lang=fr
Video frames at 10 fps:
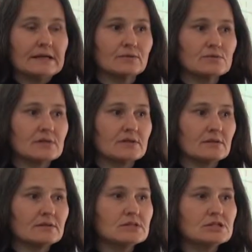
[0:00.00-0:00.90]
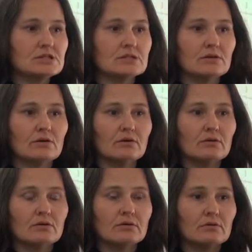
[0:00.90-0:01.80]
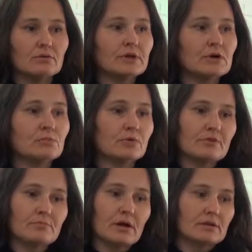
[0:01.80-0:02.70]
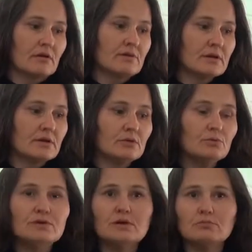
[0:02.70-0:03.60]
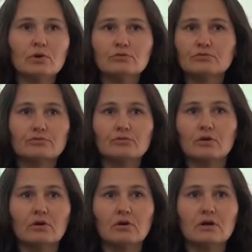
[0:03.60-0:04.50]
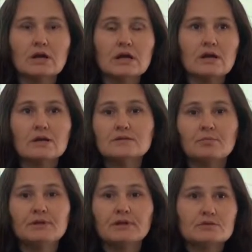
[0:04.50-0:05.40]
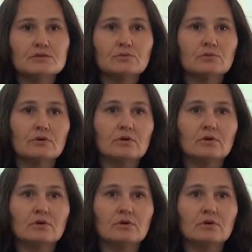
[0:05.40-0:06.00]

Et donc cette année, euh, on a commencé par travailler uniquement sur les applications,